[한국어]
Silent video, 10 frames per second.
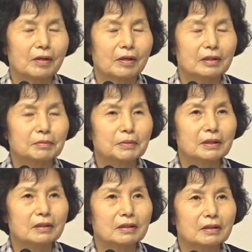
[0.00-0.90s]

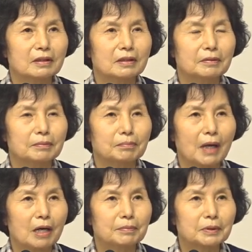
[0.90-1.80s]
그러면
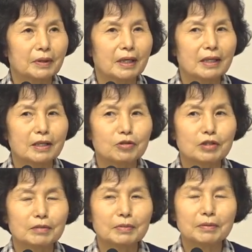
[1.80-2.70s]
마음속에
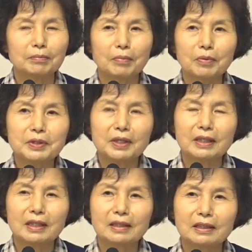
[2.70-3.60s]
예수님을 모셔야
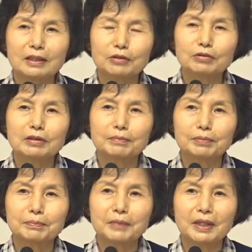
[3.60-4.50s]
되는 이유를
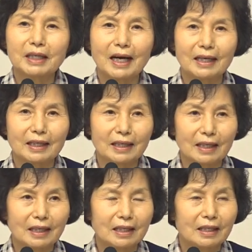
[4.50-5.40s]
분명히
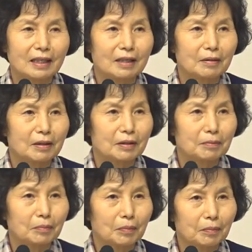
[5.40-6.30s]
알아야
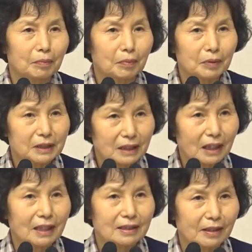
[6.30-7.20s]
모시지
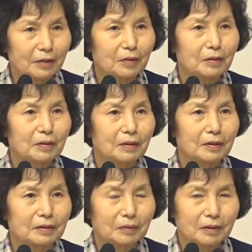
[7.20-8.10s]
않겠어요?
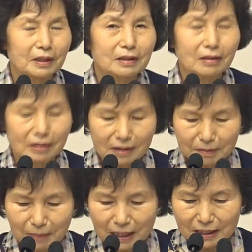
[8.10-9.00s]
오늘 그거를
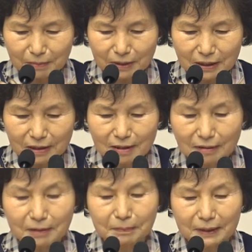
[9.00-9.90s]
말씀을
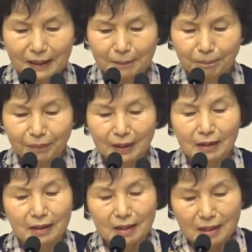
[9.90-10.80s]
드리려고 합니다.
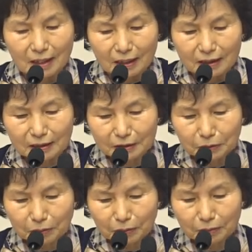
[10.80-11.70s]

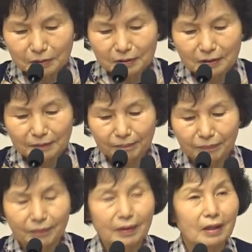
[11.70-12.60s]
그리스도는
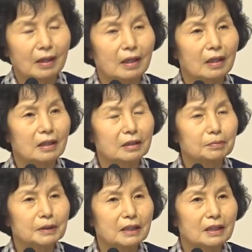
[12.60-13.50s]

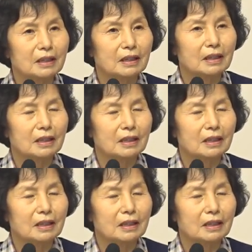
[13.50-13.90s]
그분이